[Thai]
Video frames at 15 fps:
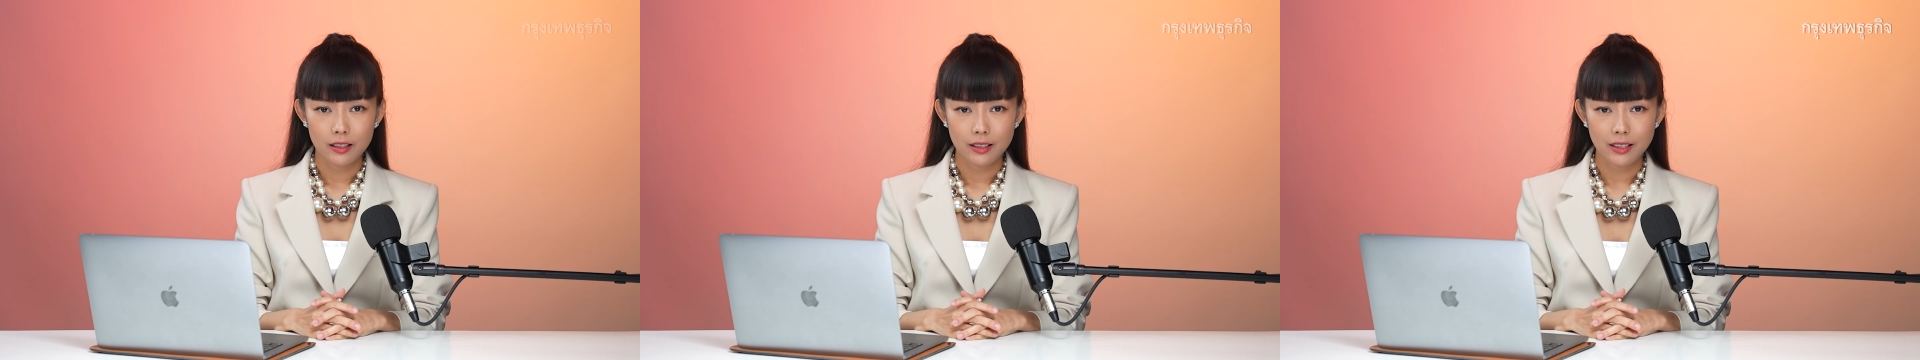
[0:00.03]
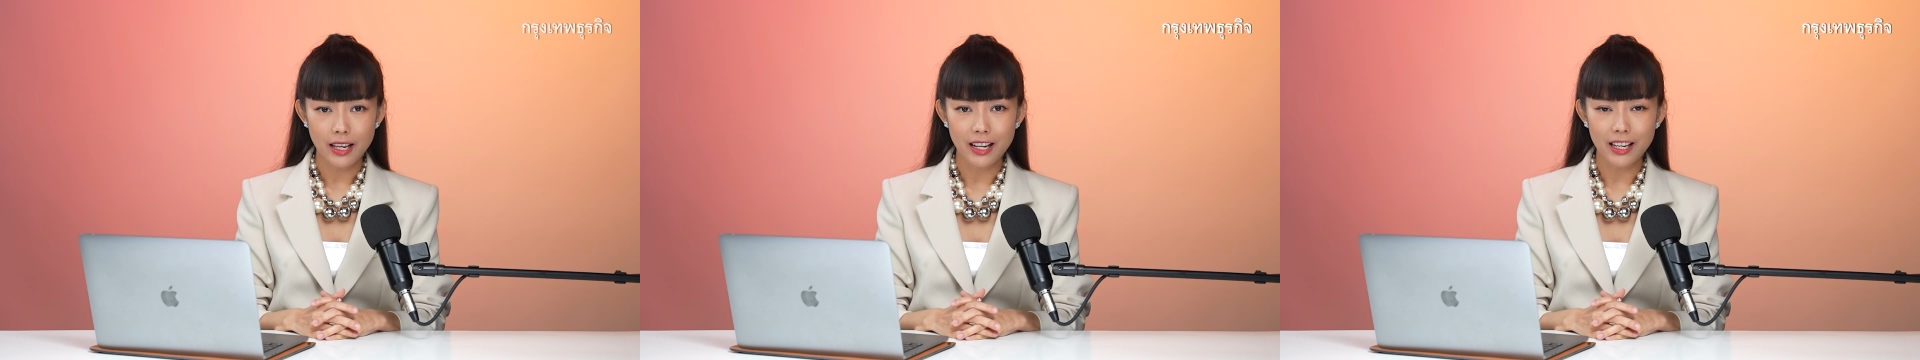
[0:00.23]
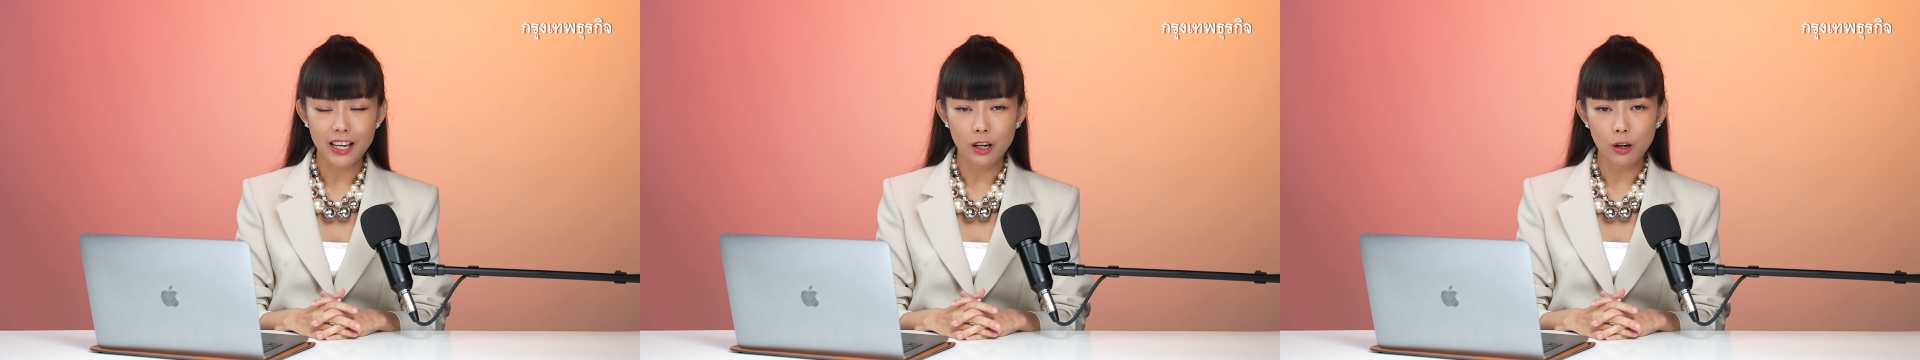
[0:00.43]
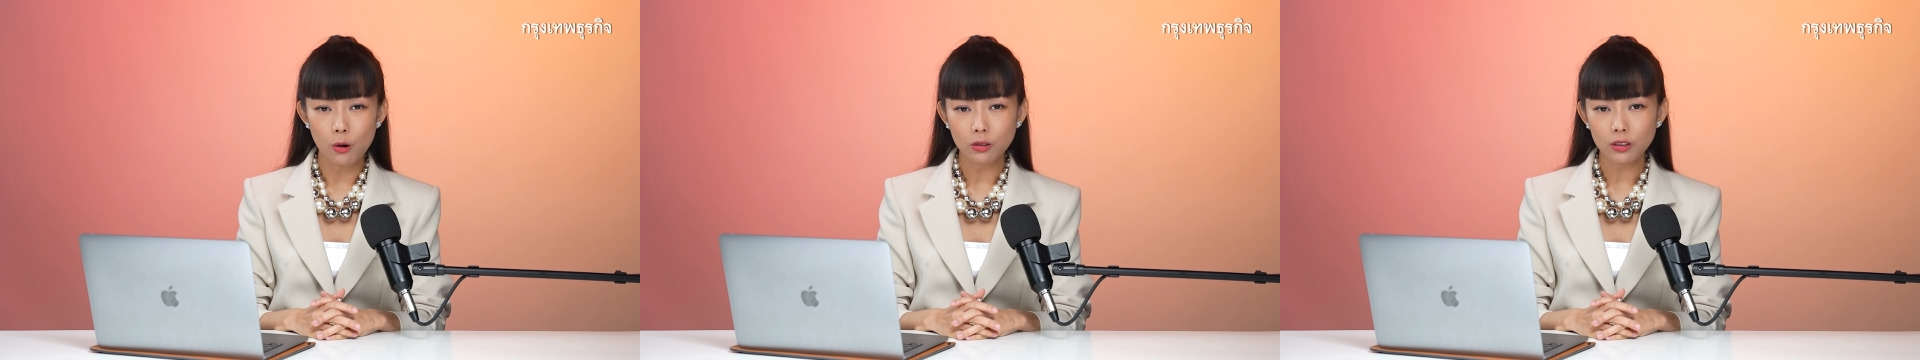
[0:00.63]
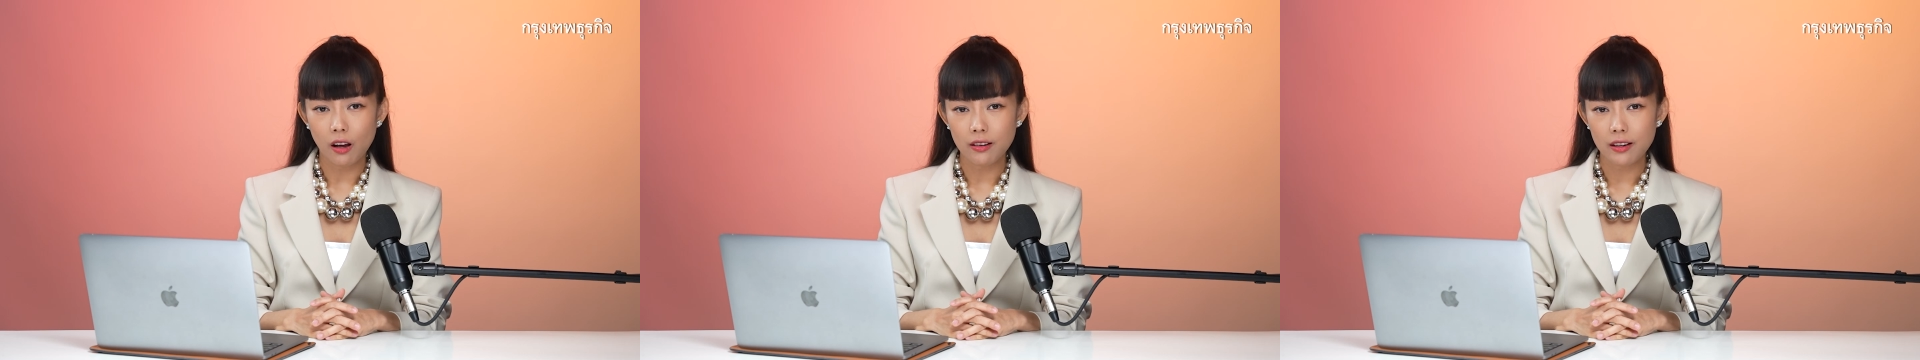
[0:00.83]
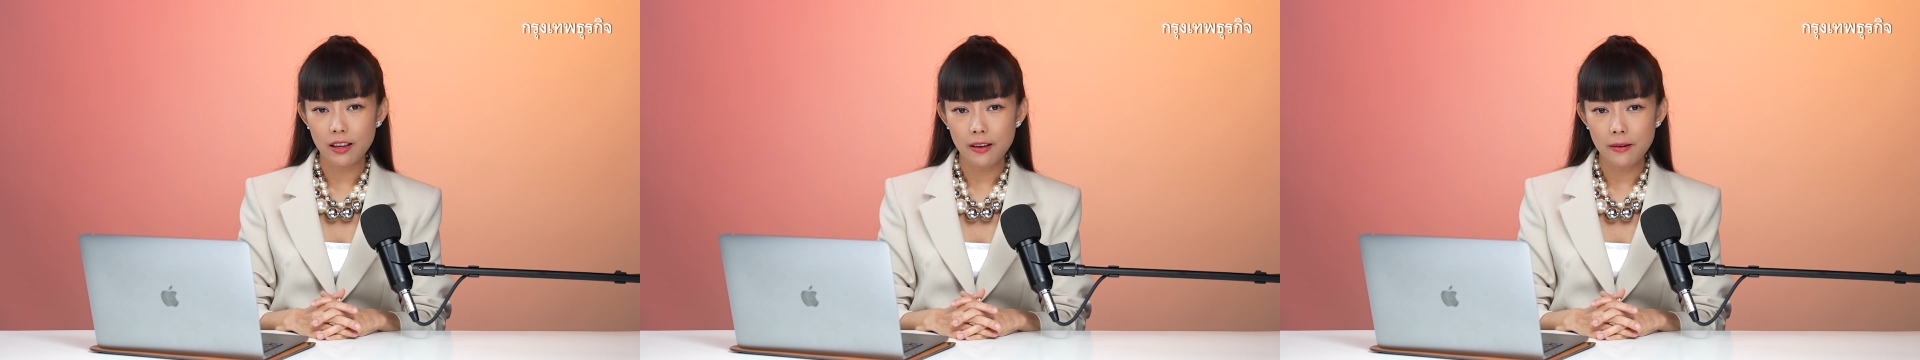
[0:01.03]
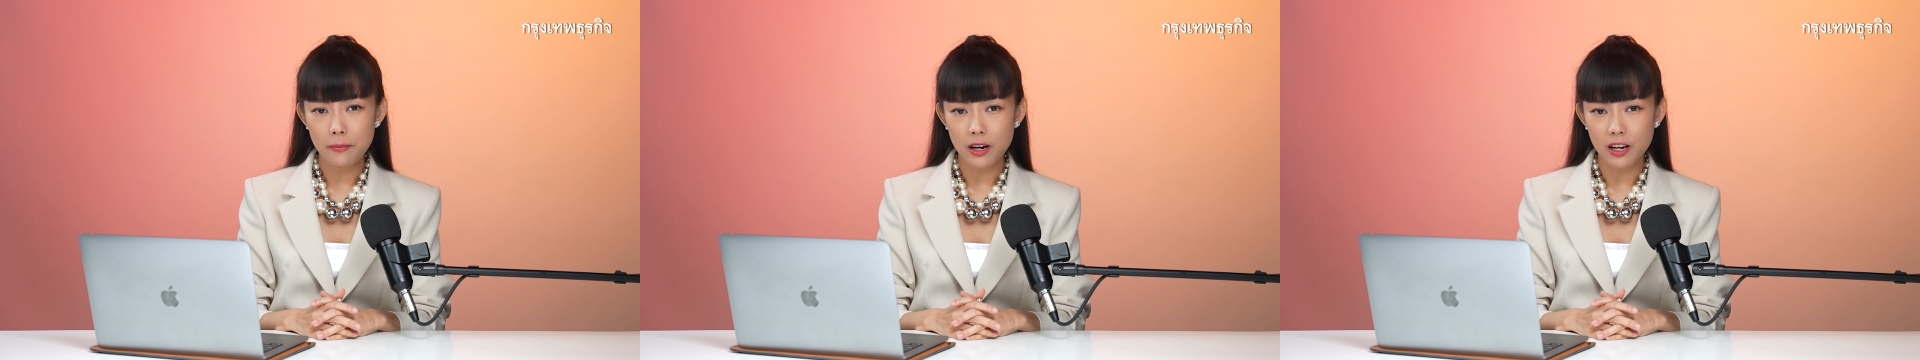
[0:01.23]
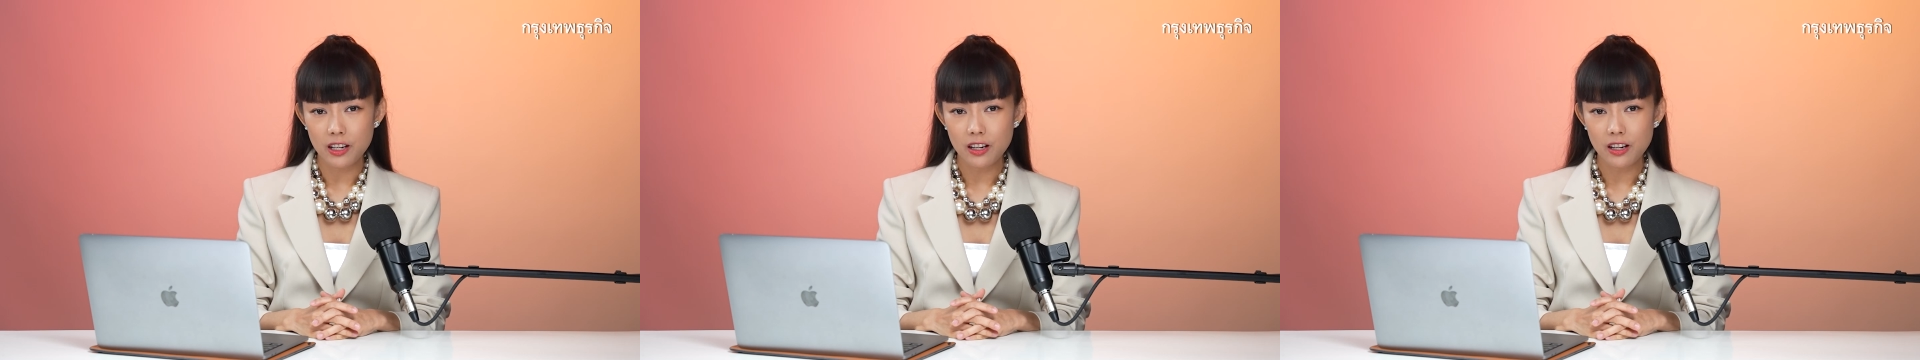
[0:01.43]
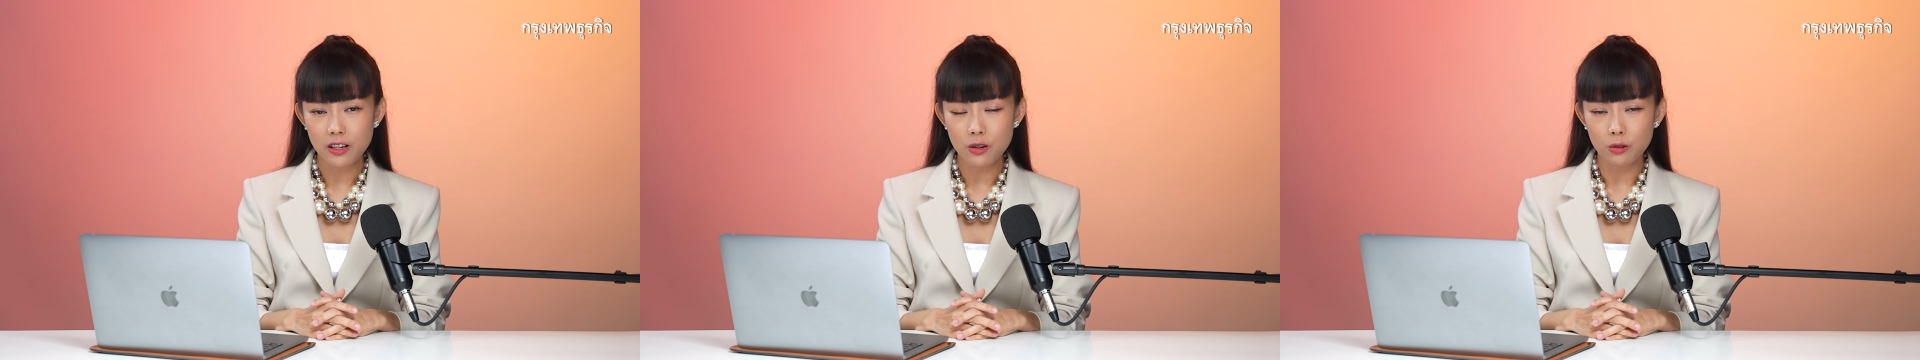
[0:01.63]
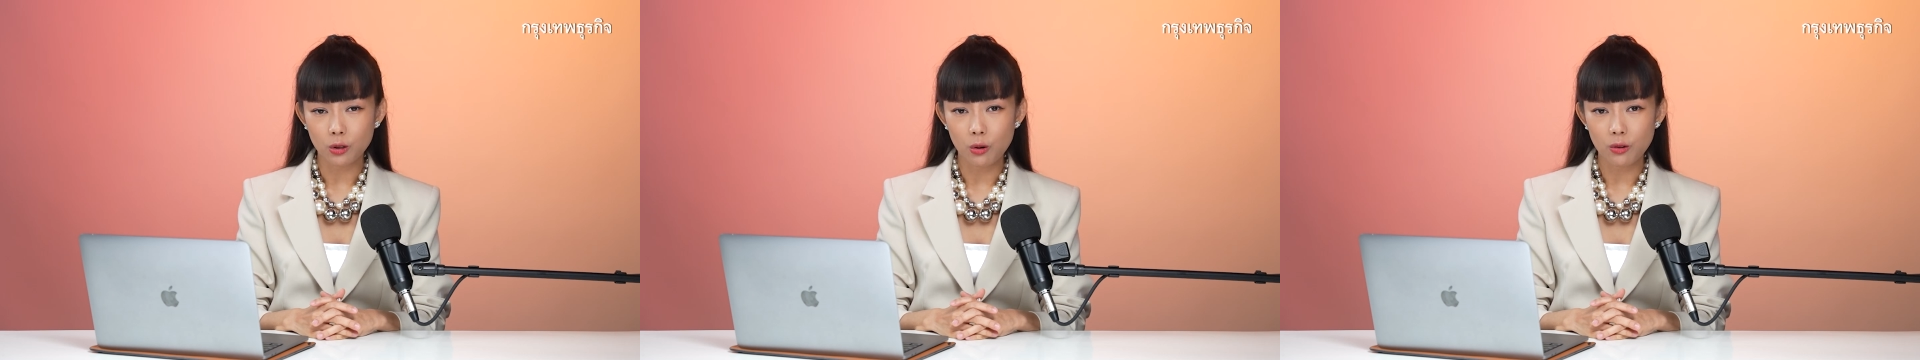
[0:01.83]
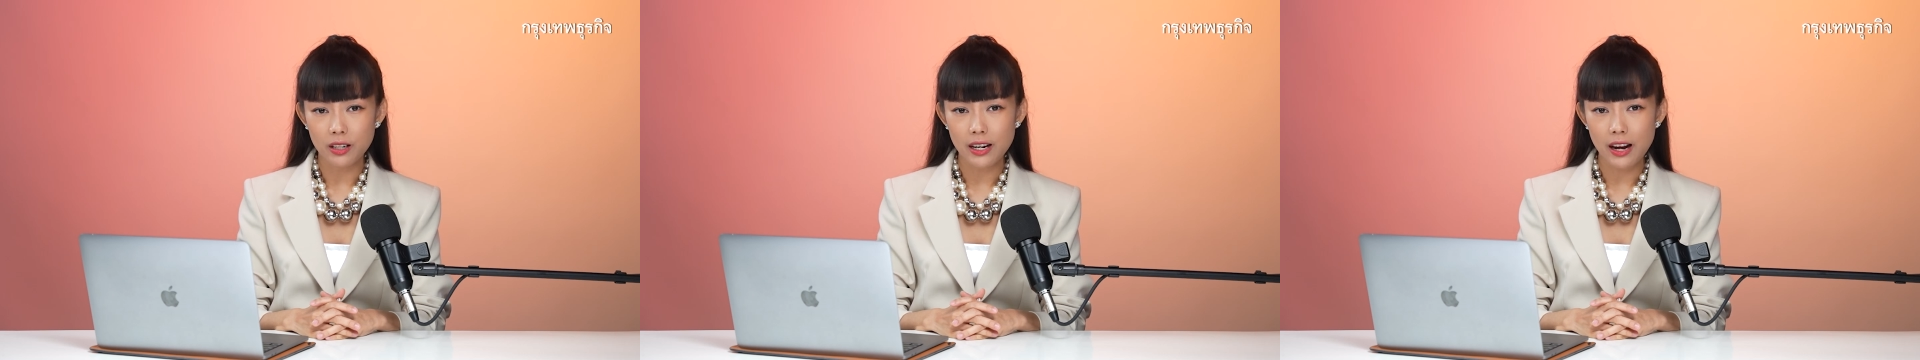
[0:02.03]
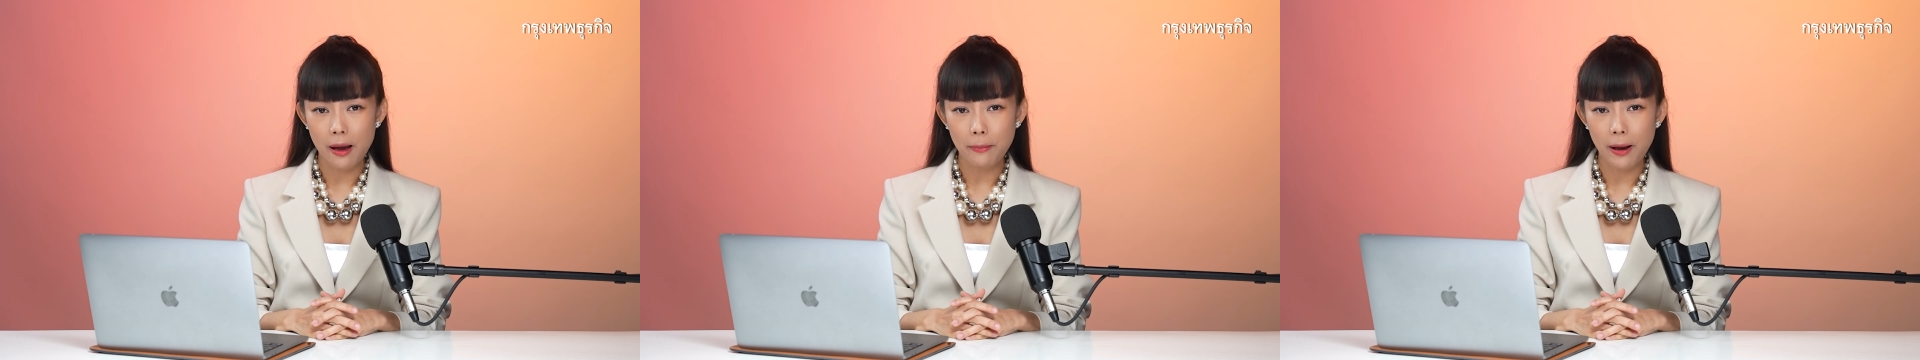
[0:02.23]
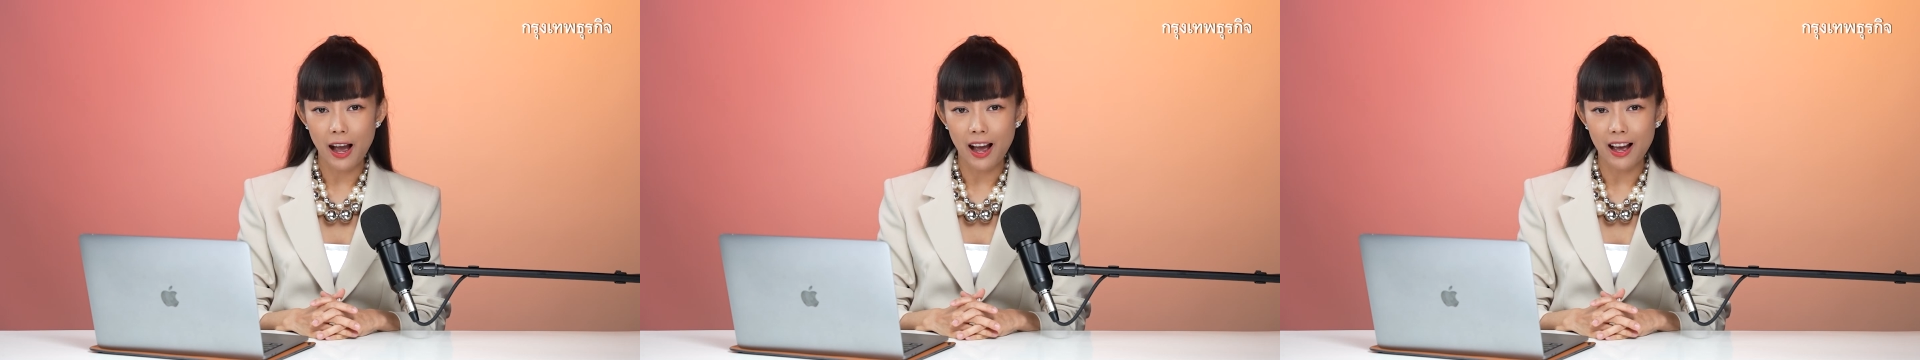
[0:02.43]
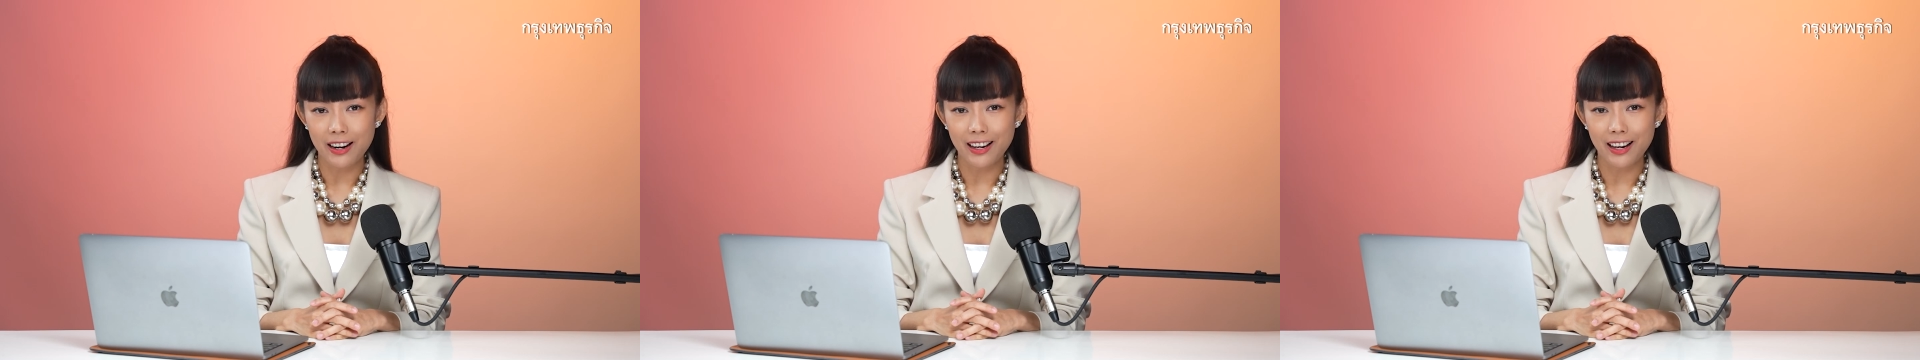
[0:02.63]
เศรษฐกิจโลกตอนนี้เหมือนยืนอยู่ตรงที่หน้าผา